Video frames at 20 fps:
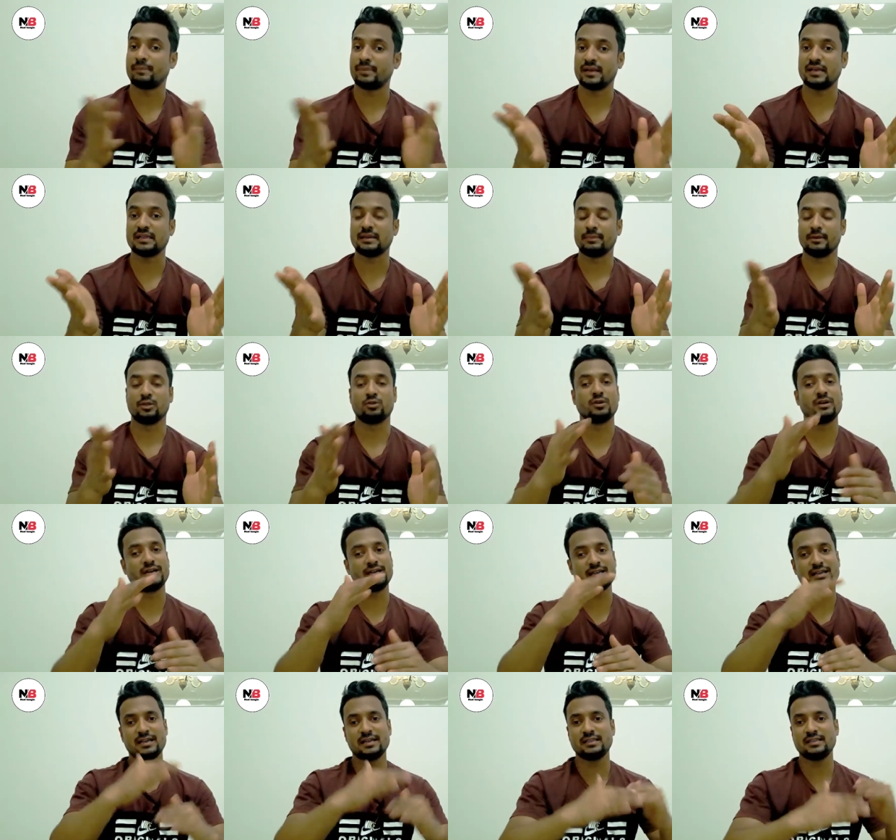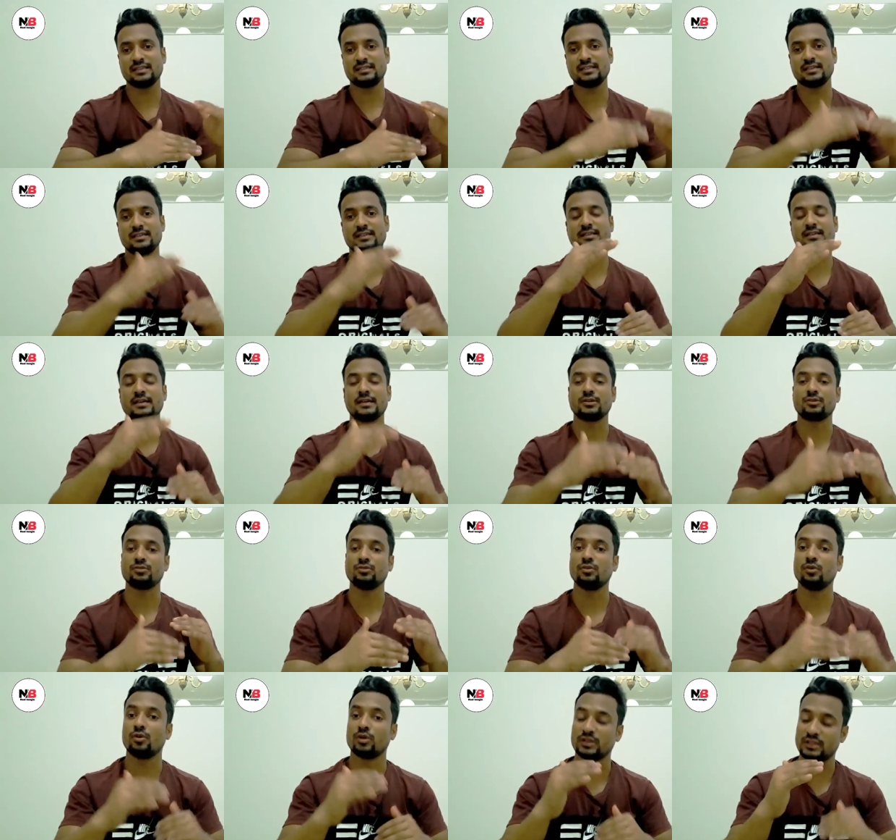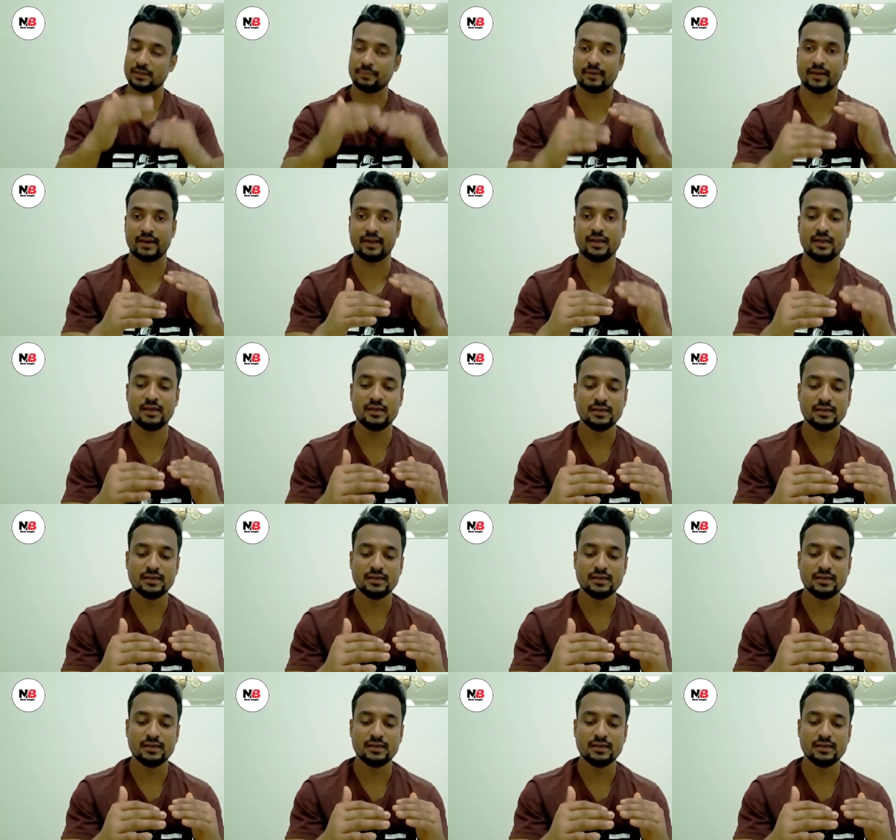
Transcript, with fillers: পেয়ে যাবেন তো এটা এদিক সেদিক একটু হতে পারে